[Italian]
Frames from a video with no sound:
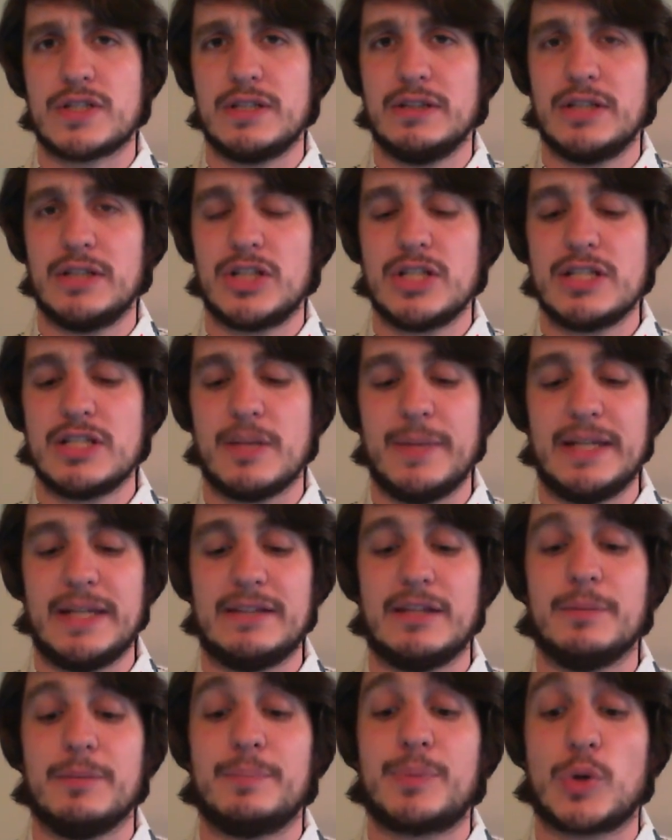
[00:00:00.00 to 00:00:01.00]
costi
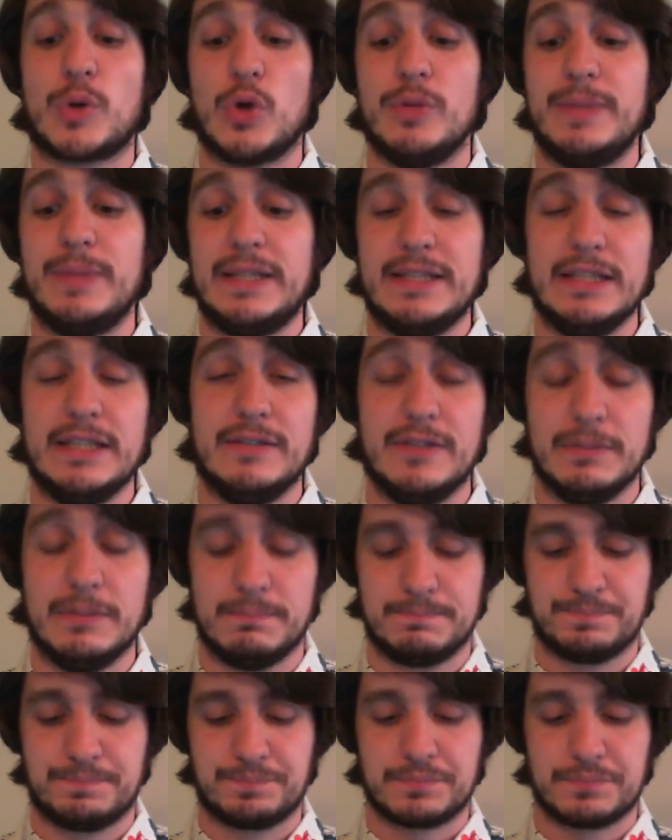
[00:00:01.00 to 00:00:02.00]
decisamente
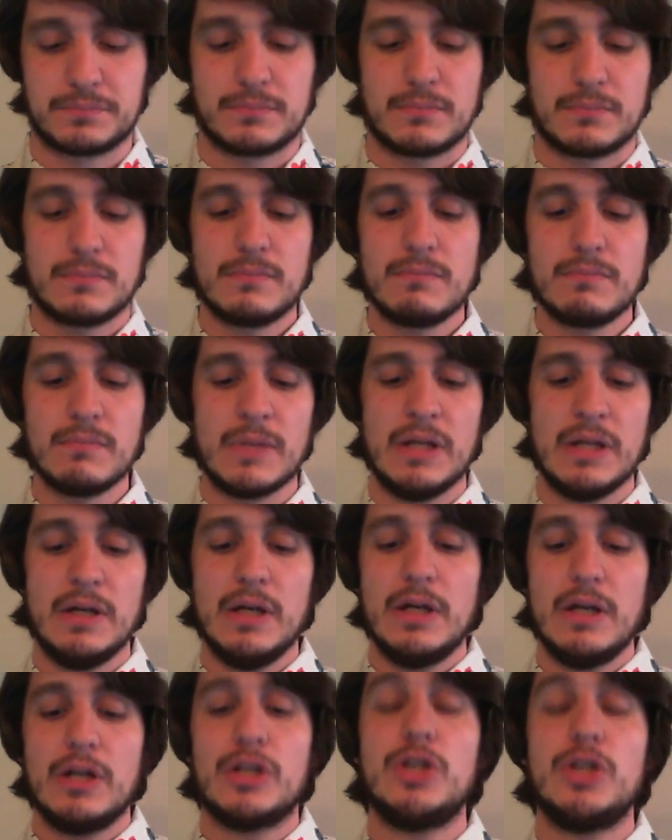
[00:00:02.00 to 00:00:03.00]
proibitivi.
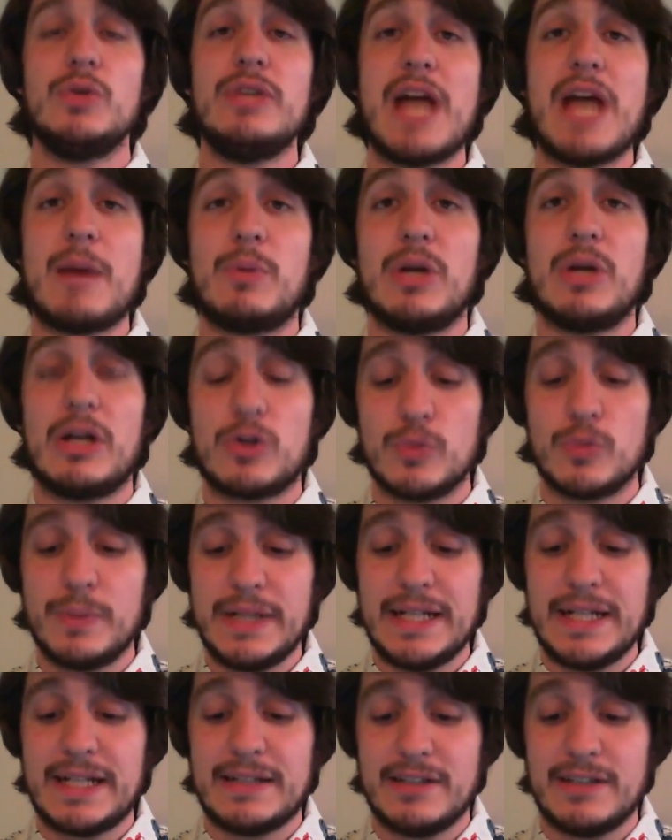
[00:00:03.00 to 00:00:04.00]
Chiudiamo la
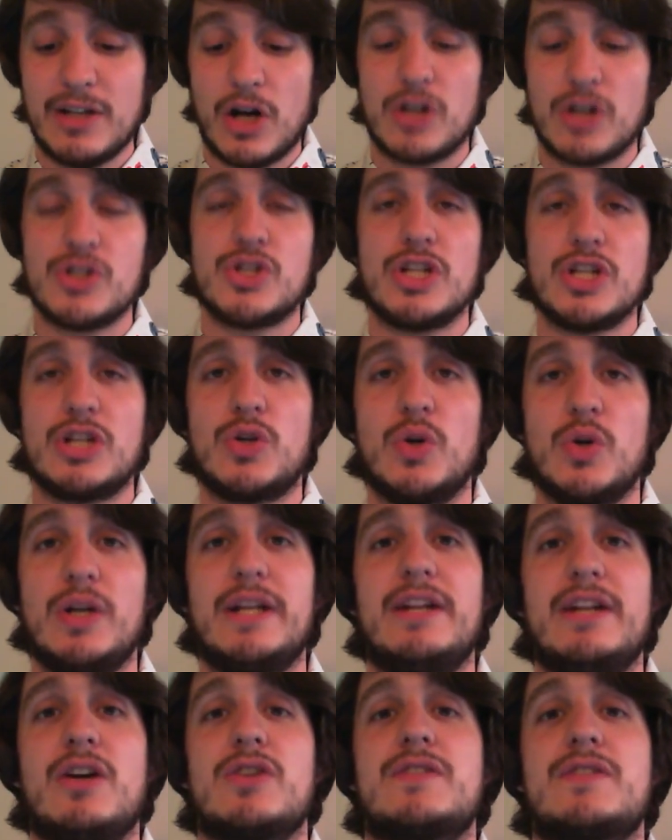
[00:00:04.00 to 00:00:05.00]
rubrica di oggi con
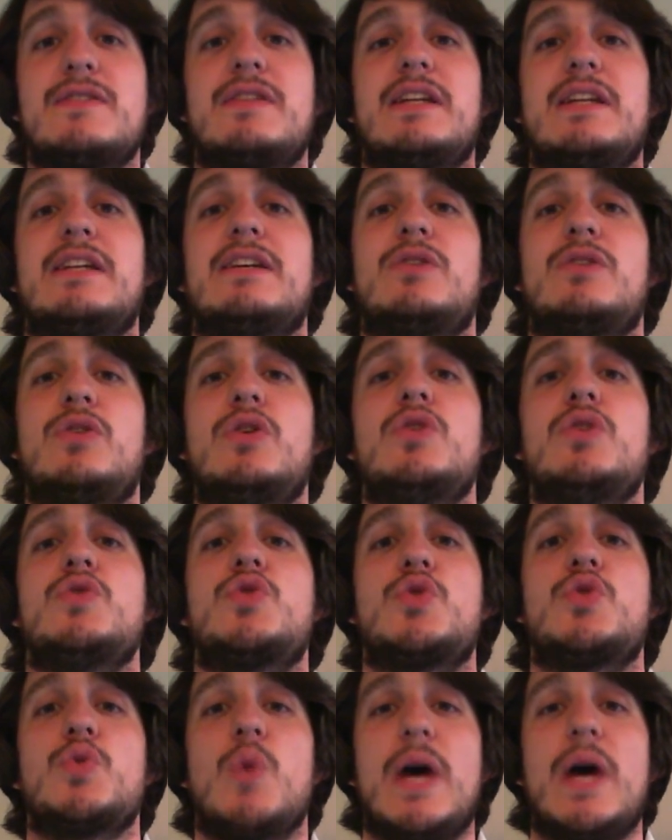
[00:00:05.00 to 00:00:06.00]
le nostre
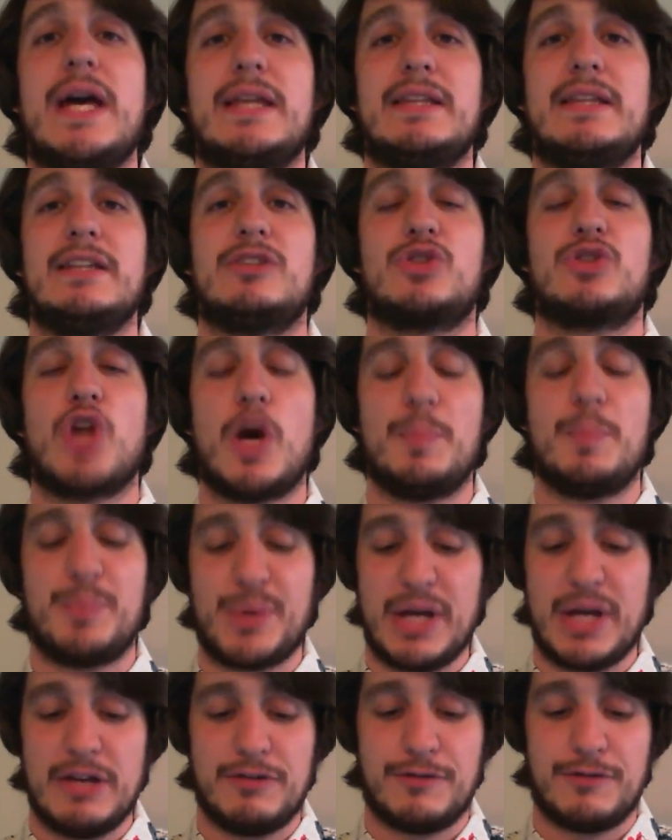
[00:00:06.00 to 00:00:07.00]
consuete
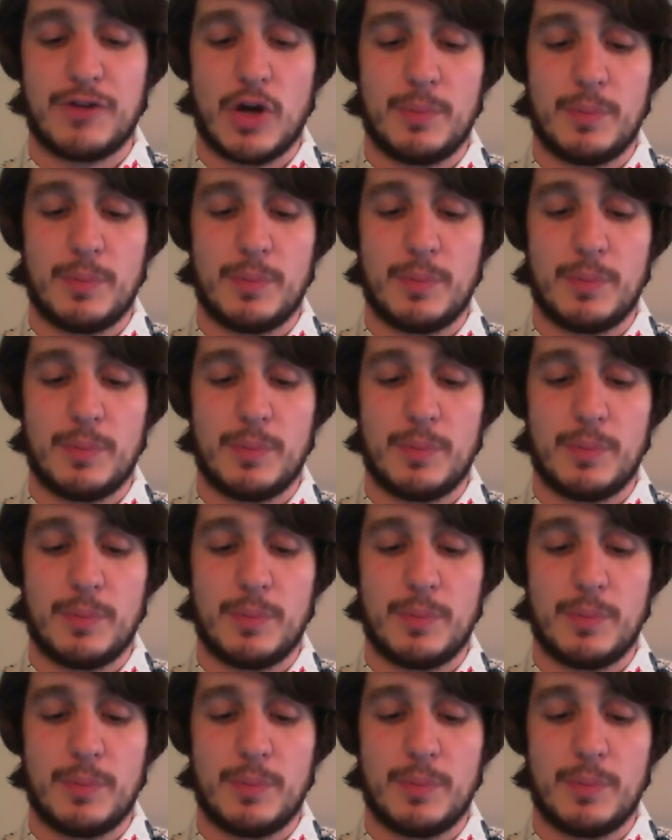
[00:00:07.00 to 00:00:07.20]
top e